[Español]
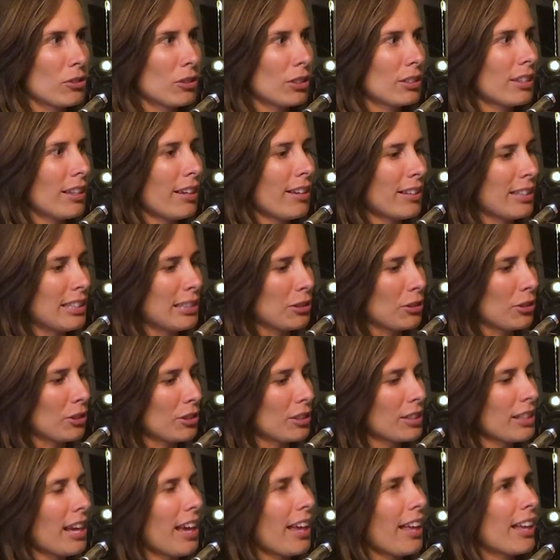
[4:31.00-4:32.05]
yo estaba
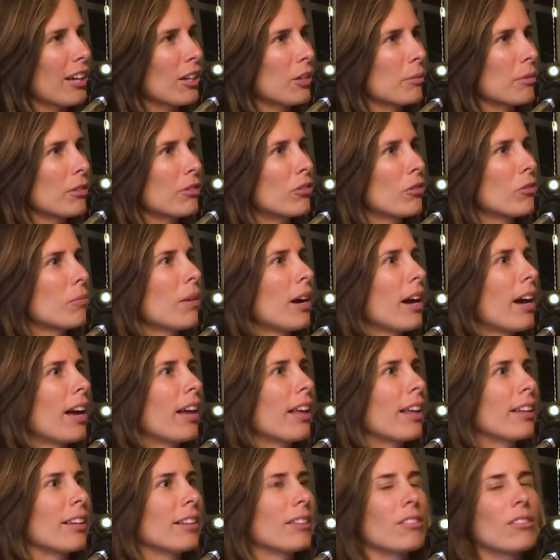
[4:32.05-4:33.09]
disociada, como
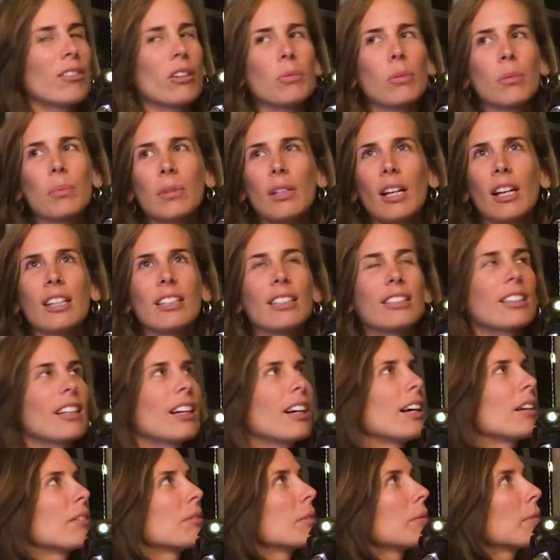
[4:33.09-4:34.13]
fumada, mi cuerpo por
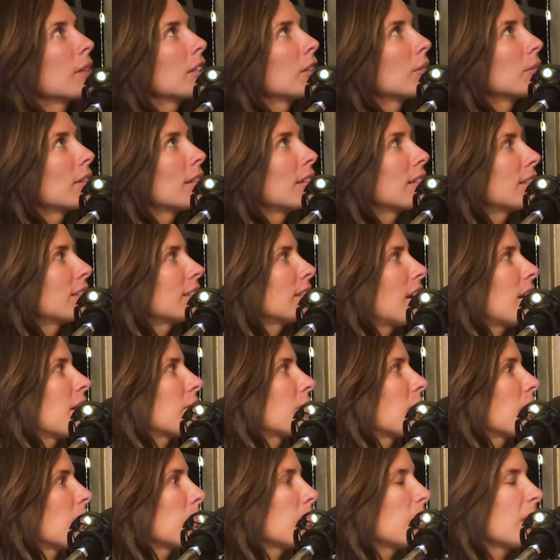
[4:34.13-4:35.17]
allá, mi mente por allá,
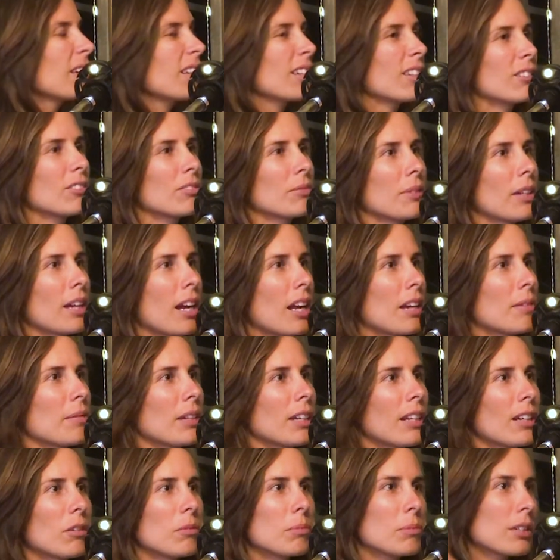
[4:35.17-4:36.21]
mi espíritu, mi alma,
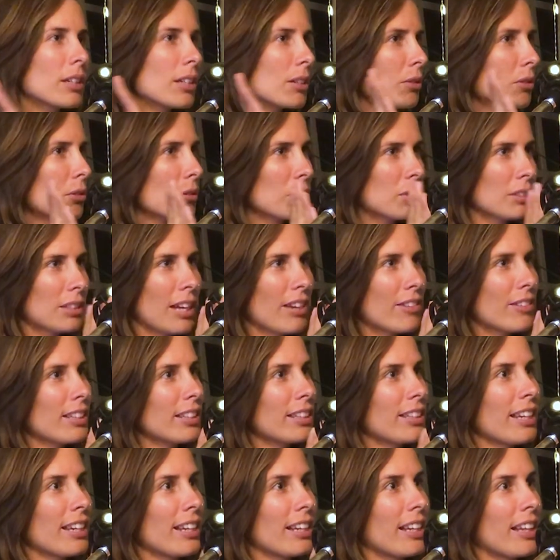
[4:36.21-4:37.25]
era como que no estaba
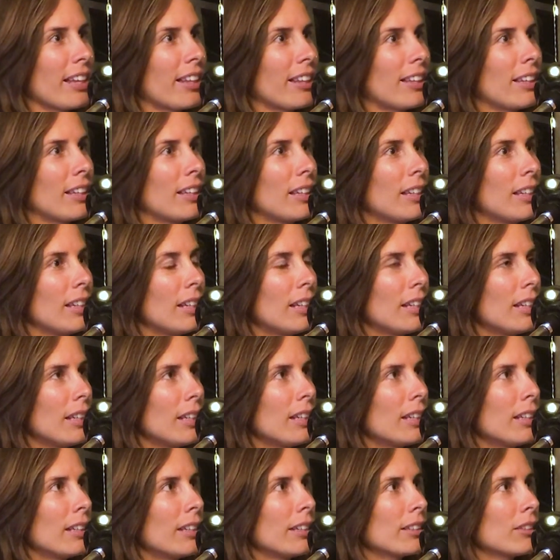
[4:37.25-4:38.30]
integrada.
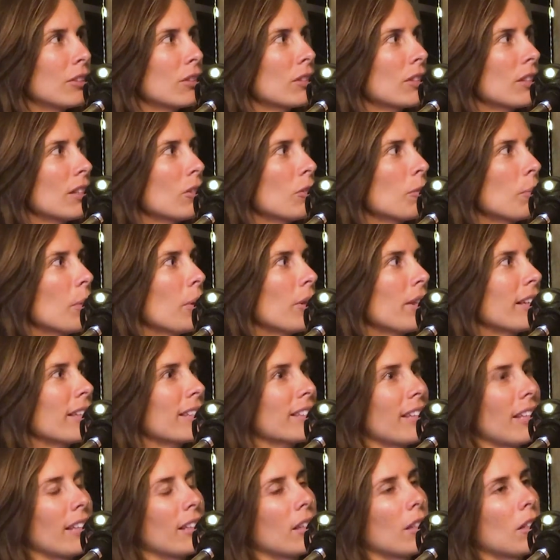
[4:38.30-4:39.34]
Entonces no podía
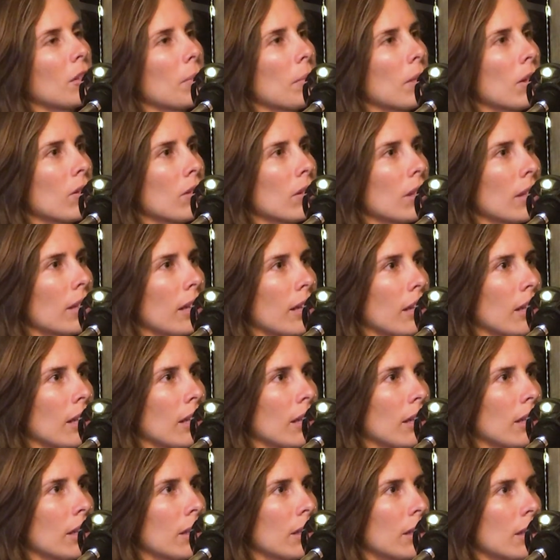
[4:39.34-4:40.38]
sentirme lo que
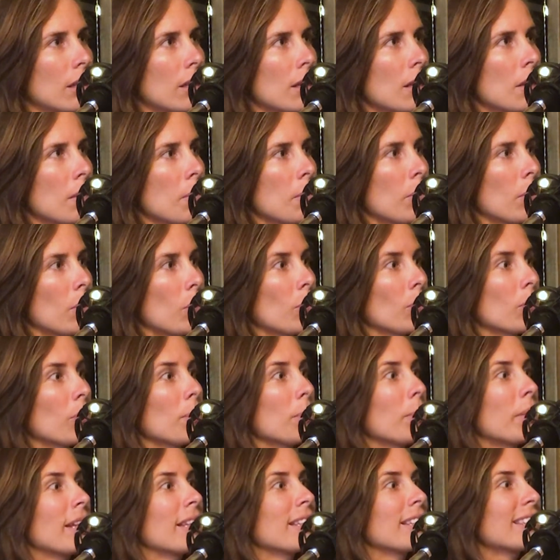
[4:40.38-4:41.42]
quería. Pero cuando
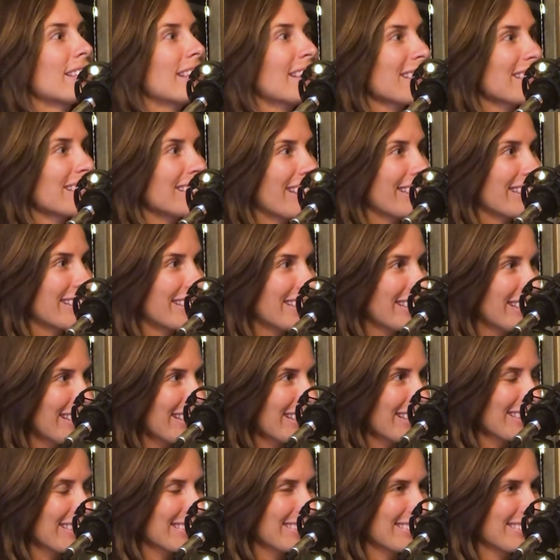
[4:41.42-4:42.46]
empecé a
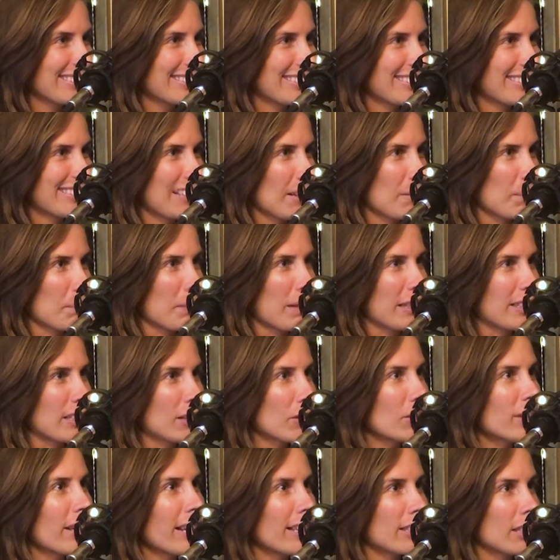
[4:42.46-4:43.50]
sentir empecé a
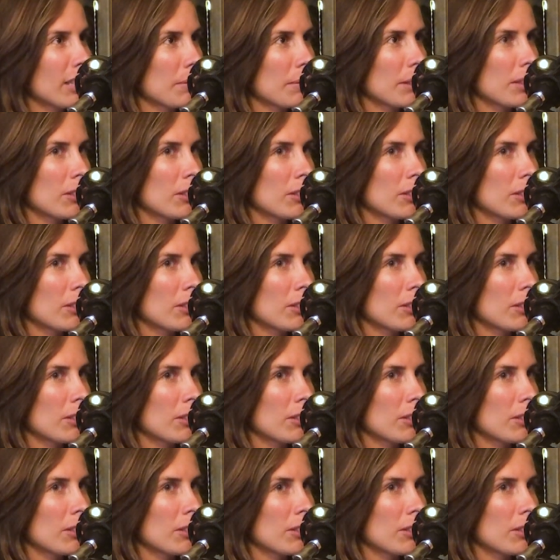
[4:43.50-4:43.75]
conectarme